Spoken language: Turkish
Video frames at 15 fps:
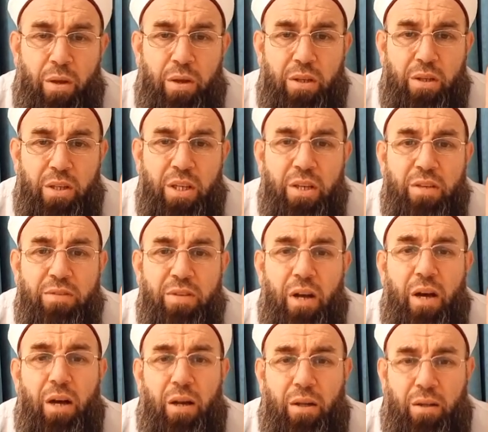
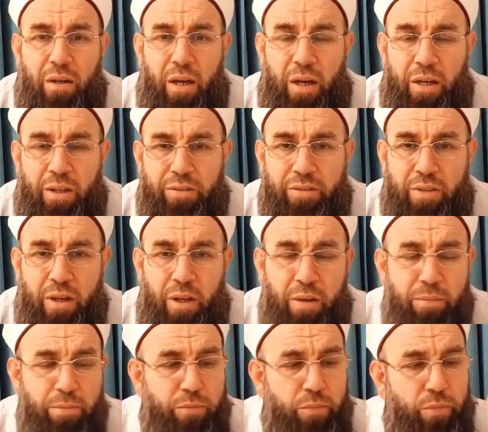İsa
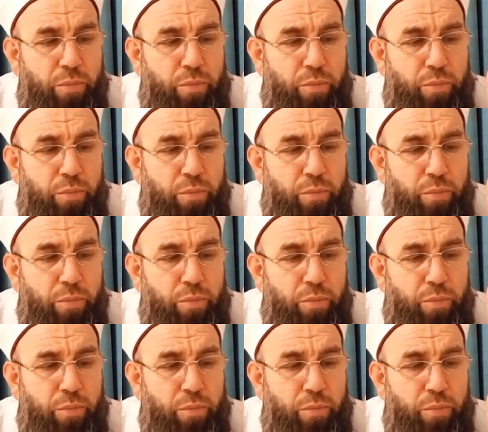aleyhisselam.